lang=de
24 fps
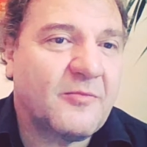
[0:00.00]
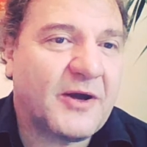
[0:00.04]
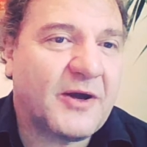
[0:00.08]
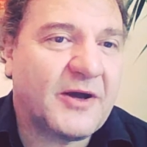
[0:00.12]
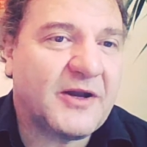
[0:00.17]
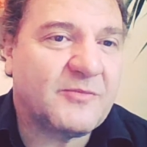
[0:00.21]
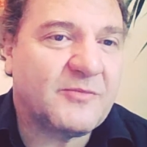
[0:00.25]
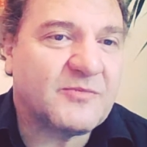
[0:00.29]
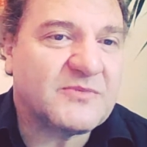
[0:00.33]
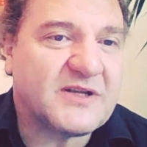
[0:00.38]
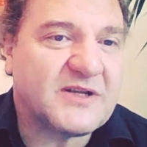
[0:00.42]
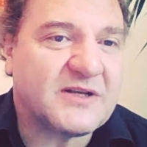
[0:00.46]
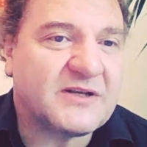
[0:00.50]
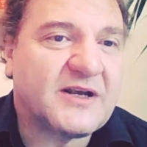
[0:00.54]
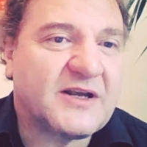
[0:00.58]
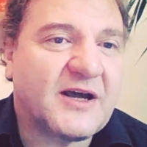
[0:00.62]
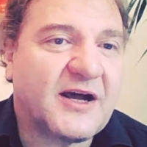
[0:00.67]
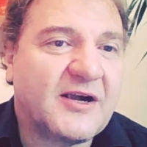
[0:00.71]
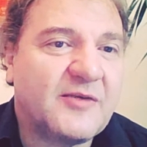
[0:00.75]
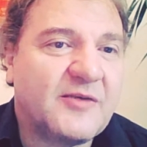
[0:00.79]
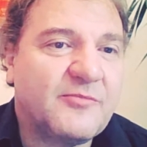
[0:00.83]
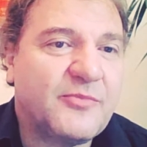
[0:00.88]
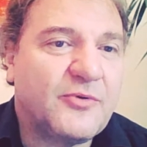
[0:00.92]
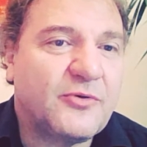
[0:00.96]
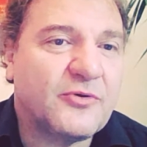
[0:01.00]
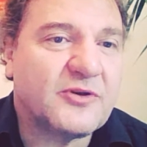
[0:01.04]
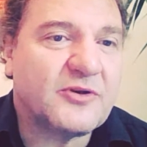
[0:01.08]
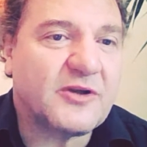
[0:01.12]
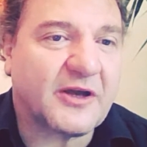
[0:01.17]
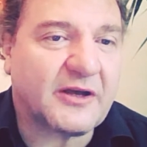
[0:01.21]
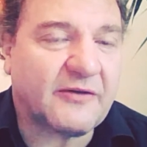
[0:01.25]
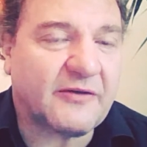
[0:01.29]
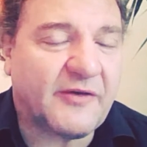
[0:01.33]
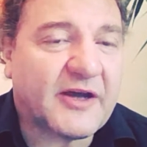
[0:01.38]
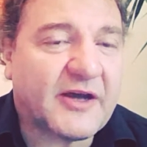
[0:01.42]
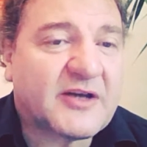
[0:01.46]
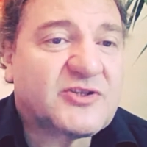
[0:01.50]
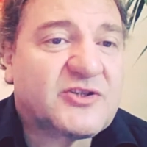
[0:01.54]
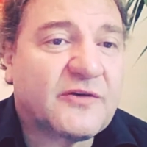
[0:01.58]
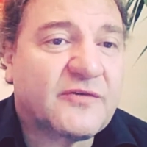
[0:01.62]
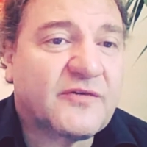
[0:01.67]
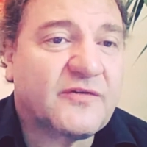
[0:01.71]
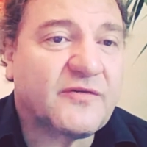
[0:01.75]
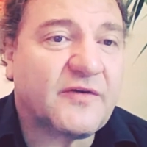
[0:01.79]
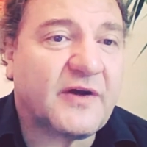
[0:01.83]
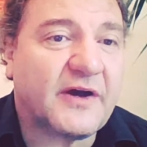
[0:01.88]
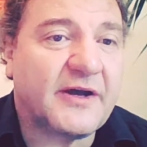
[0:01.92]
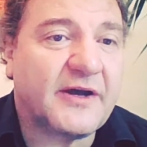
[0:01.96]
bei dem zentralen Punkt der
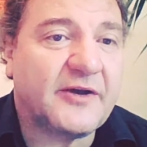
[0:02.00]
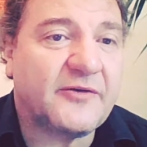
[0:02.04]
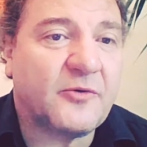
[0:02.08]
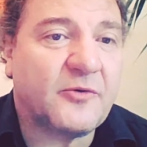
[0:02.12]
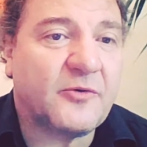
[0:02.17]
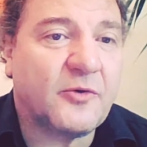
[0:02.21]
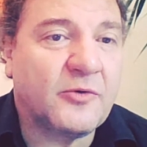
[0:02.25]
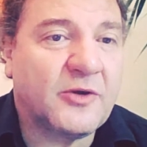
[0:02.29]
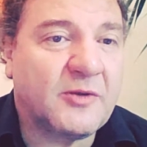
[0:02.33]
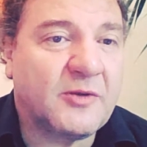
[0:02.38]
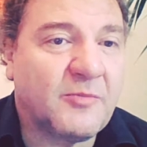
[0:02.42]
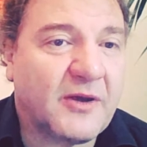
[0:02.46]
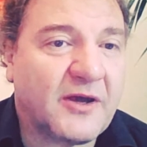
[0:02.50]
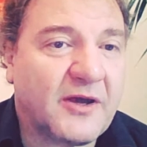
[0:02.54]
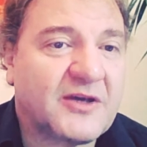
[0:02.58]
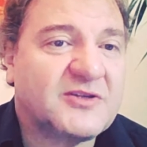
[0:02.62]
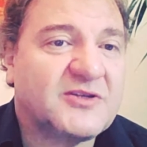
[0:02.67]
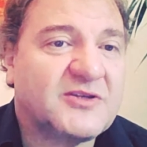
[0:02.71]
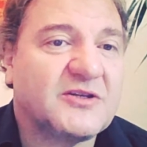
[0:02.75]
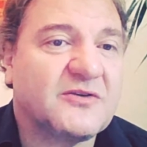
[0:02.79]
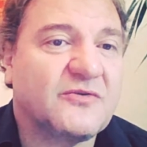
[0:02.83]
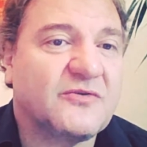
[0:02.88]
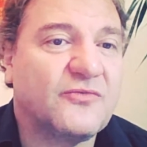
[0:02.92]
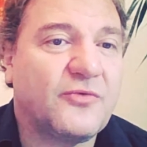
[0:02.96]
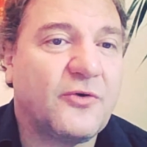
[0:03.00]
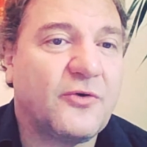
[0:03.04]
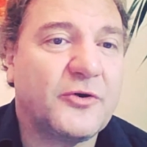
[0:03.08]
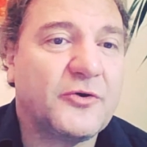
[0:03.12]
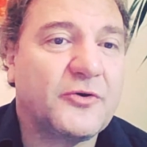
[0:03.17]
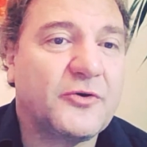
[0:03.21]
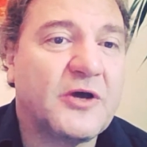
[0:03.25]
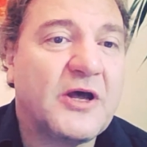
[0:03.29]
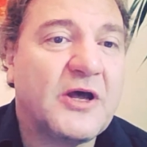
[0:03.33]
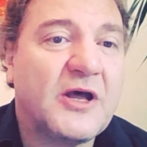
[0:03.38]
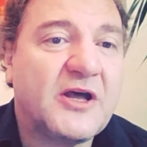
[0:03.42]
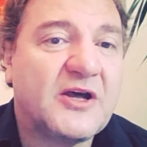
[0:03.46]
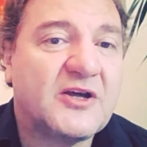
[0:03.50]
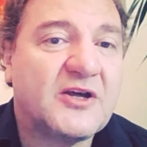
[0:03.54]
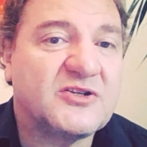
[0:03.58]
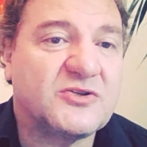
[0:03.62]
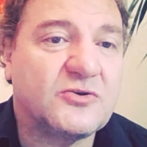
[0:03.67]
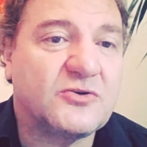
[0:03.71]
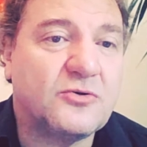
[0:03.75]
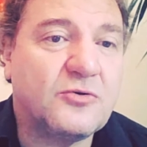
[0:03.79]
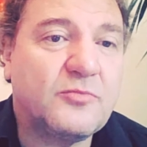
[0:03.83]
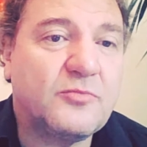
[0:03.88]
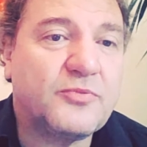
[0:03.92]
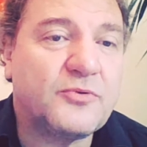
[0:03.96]
Gewerkschaftsfreiheit und den berechtigten Forderungen
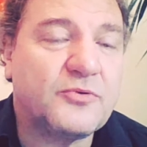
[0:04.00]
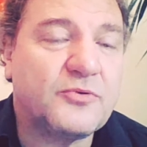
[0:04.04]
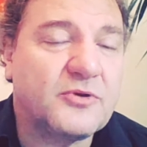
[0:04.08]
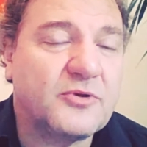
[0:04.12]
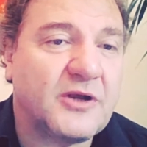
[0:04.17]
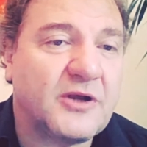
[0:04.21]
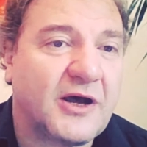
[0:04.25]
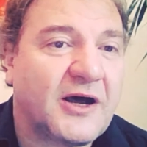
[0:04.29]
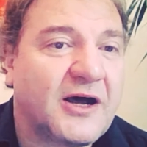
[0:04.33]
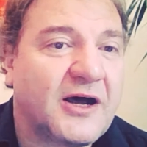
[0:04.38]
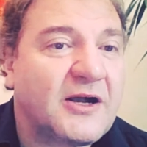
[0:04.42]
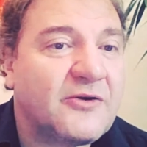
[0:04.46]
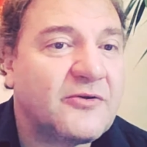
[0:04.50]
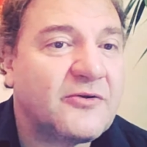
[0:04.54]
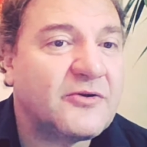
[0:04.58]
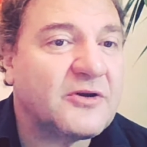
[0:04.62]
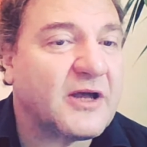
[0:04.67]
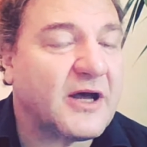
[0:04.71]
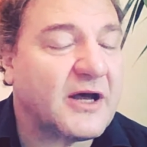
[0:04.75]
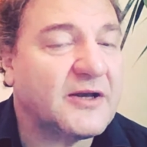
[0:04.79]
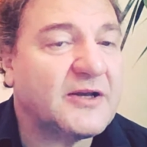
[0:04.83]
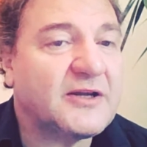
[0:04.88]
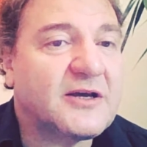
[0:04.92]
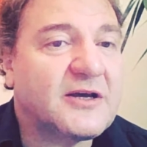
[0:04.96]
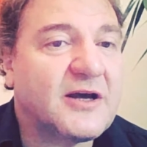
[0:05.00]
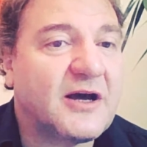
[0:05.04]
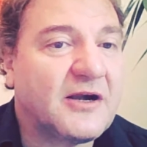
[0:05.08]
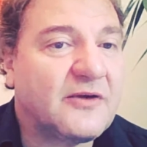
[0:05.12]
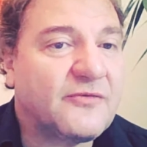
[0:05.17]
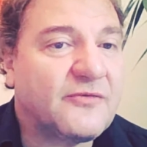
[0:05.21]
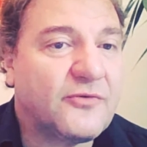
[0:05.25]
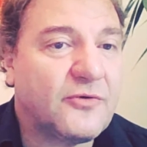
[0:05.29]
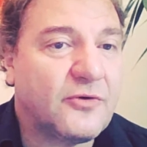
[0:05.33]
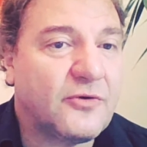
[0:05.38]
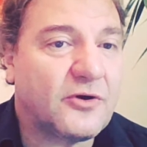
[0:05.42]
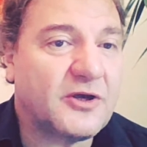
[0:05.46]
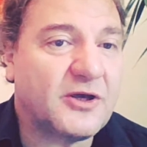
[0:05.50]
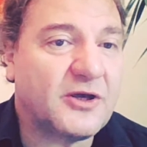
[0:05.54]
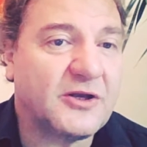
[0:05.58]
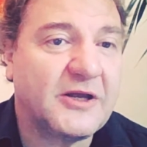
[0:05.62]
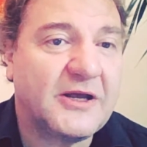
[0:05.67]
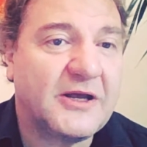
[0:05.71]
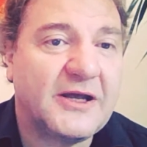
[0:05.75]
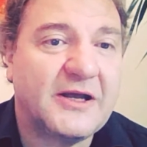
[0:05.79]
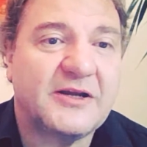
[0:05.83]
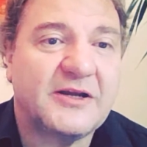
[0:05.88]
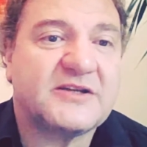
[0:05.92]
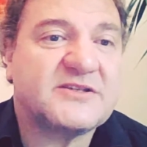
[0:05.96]
so brutal und radikal vorgehen,
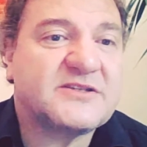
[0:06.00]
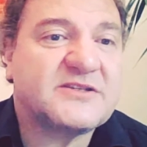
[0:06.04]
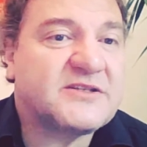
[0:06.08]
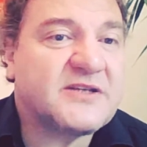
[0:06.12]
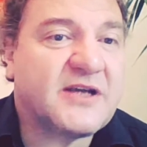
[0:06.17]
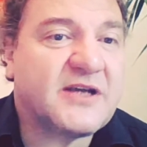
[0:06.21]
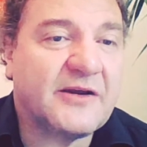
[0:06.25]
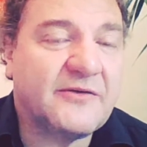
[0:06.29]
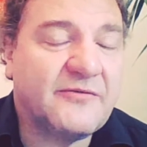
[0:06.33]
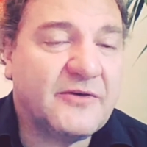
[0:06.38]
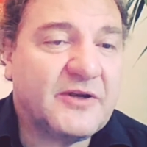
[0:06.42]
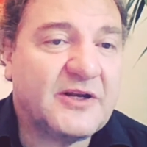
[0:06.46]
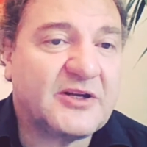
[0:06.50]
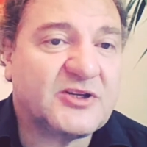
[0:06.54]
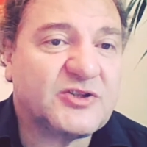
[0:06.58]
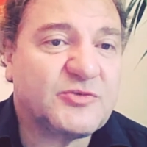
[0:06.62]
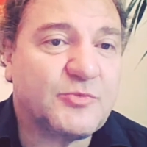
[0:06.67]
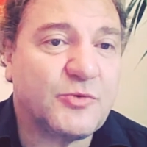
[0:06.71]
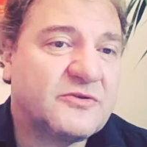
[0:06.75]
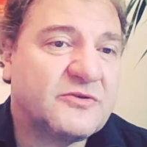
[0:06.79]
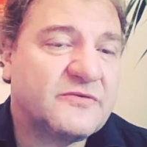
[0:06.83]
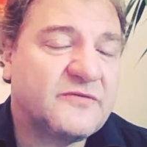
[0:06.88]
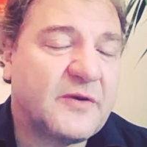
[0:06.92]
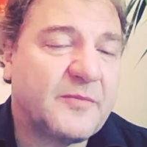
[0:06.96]
das ist ein Widerspruch.